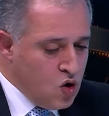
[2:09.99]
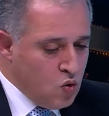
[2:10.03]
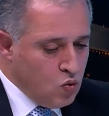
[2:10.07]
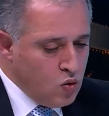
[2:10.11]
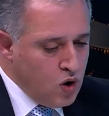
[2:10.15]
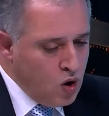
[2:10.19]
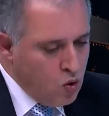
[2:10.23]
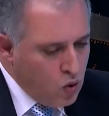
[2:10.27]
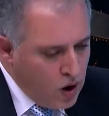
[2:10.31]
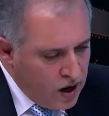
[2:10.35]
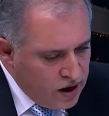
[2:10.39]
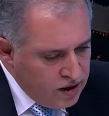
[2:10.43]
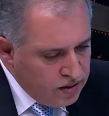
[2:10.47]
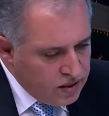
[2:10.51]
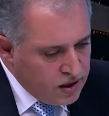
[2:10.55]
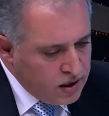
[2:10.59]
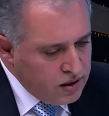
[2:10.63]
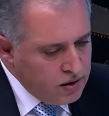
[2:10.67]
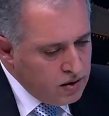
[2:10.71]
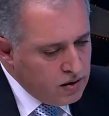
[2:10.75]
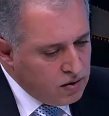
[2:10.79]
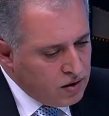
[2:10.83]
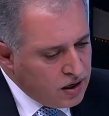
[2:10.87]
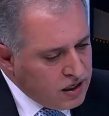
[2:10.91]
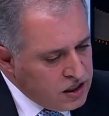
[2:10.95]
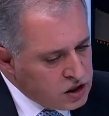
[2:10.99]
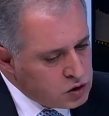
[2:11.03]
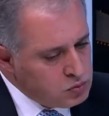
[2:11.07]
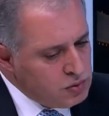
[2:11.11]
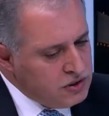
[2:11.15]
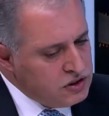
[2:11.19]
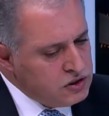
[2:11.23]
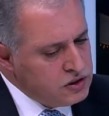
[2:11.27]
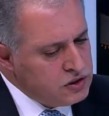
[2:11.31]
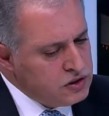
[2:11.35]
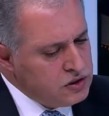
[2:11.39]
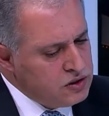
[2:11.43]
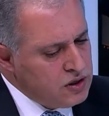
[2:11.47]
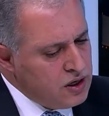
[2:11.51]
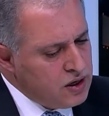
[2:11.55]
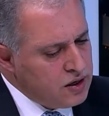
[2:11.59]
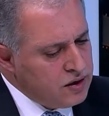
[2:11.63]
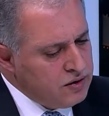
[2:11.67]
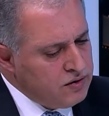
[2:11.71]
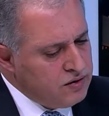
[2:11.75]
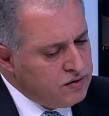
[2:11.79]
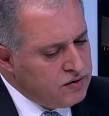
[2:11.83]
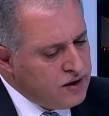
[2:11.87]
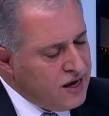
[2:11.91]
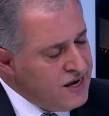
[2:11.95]
وهو أيضا رئيس مجلس
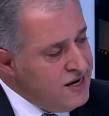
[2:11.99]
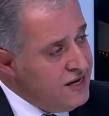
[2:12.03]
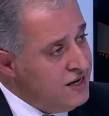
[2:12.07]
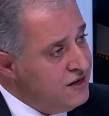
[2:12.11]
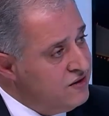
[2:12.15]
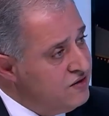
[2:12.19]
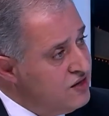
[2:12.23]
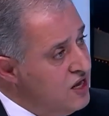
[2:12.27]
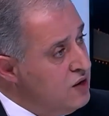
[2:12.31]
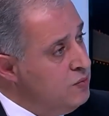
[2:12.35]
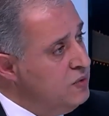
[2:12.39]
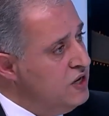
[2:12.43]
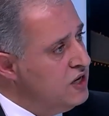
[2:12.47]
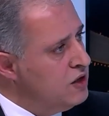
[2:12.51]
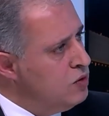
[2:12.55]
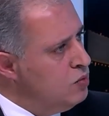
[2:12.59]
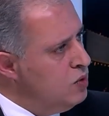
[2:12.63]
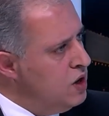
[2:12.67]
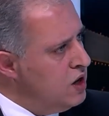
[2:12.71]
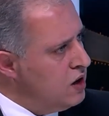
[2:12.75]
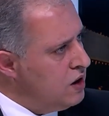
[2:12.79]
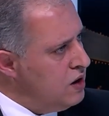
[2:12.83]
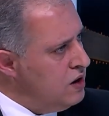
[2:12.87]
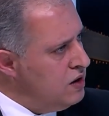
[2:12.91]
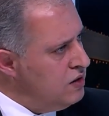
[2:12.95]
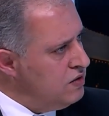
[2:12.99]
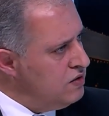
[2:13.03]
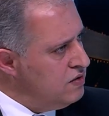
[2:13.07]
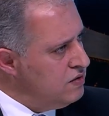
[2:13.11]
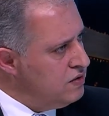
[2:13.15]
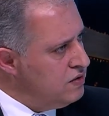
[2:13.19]
إدارة هيئة تنمية المهارات